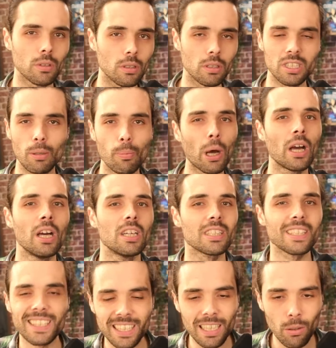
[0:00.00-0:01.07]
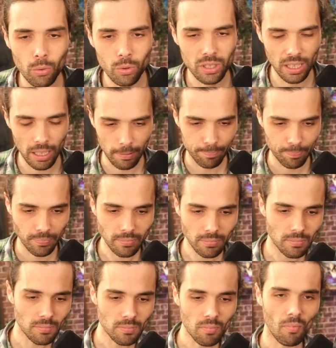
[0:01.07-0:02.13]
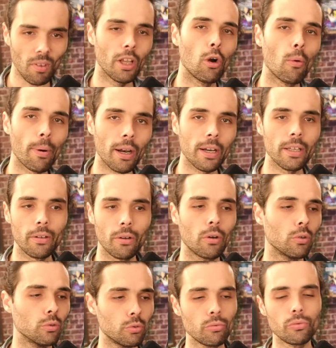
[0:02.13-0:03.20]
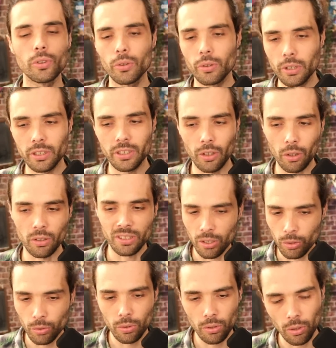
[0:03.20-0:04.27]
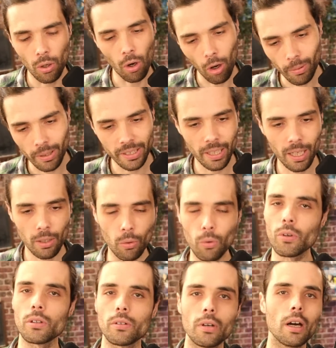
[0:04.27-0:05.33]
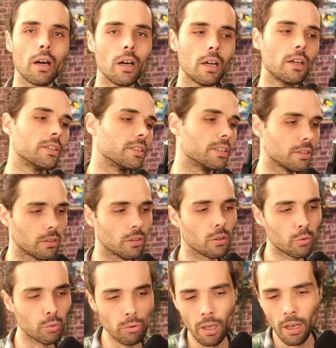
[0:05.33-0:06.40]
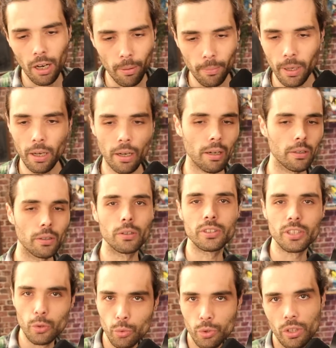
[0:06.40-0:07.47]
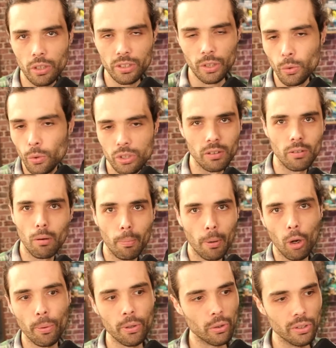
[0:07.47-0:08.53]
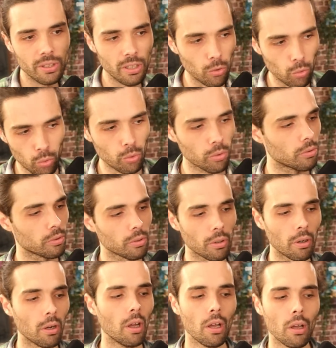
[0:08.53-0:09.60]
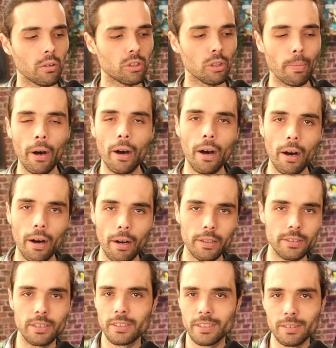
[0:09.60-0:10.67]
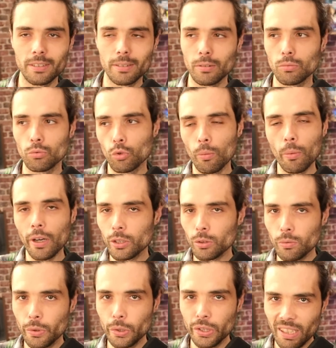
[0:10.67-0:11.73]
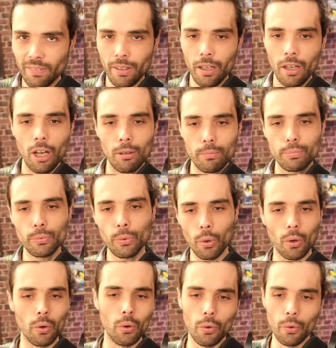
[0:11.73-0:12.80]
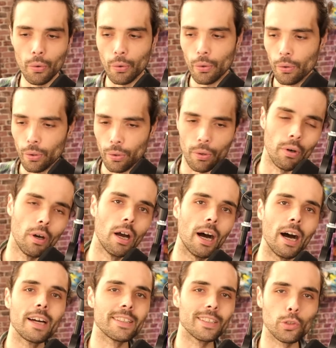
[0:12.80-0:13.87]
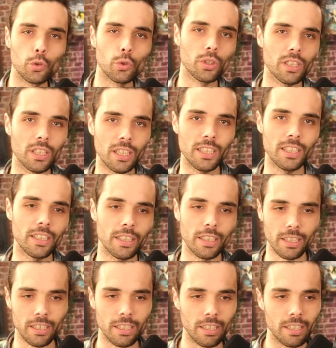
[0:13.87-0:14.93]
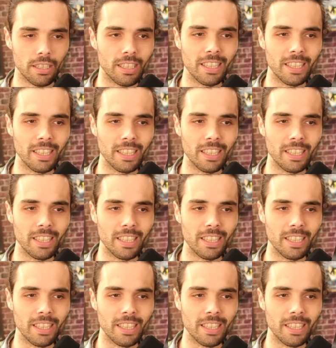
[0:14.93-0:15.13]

Donc c'est pas si long que ça. Ils ont parlé euh, d'une figurine Seigneur des euh, en métal, donc euh, voilà, c'est coulé à la main, c'est du Seigneur des c'est vraiment pas leur priorité et tout, donc c'est pas. C'est deux mois, je trouve que ça va pour le. un des jeux qui,